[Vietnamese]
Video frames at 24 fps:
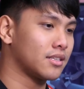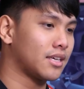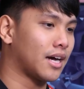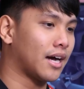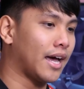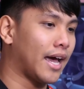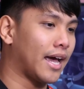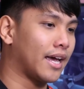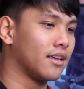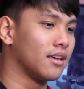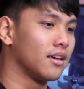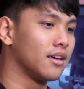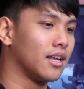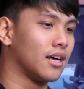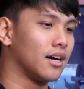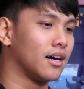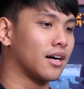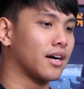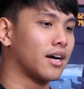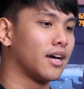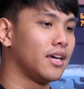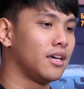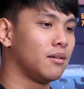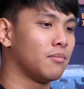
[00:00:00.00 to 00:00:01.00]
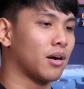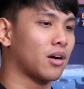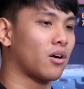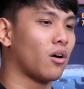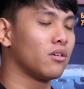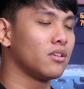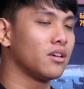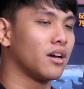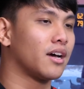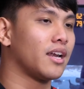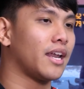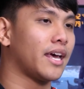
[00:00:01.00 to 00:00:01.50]
chẳng hạn như là khi mà
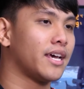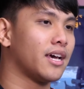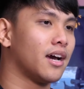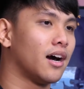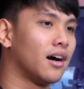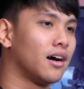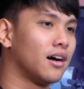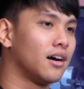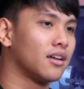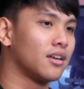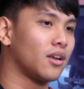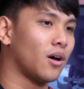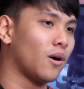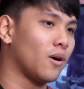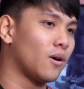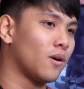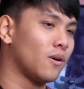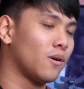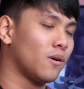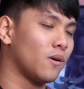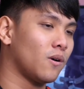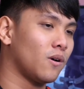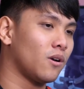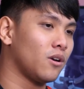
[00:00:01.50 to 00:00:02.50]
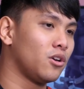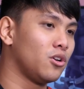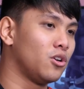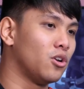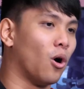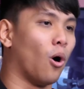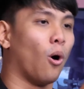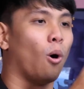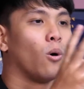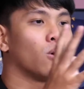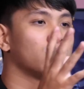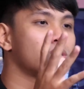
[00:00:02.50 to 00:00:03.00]
có những cái layer nó
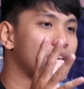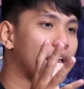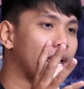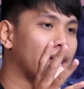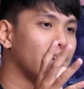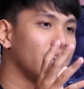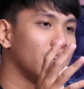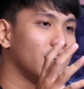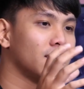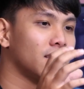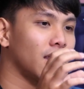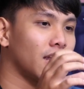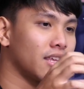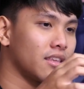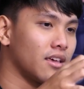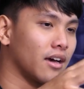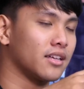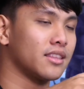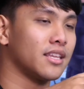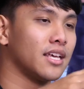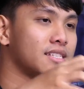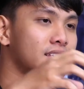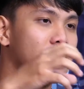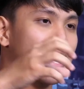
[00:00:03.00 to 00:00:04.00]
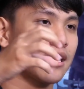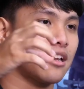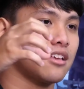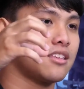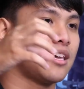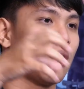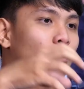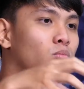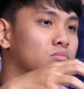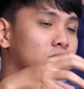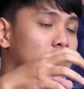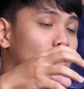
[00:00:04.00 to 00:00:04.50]
nổ sáng lên, tức là những cái tia sáng nó
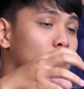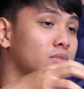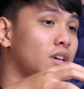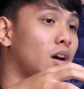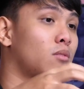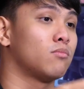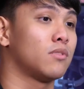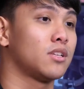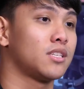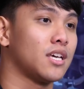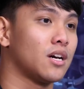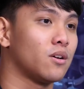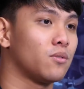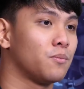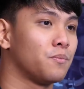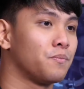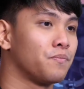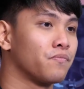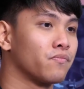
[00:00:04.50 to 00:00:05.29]
chồng lên nhau,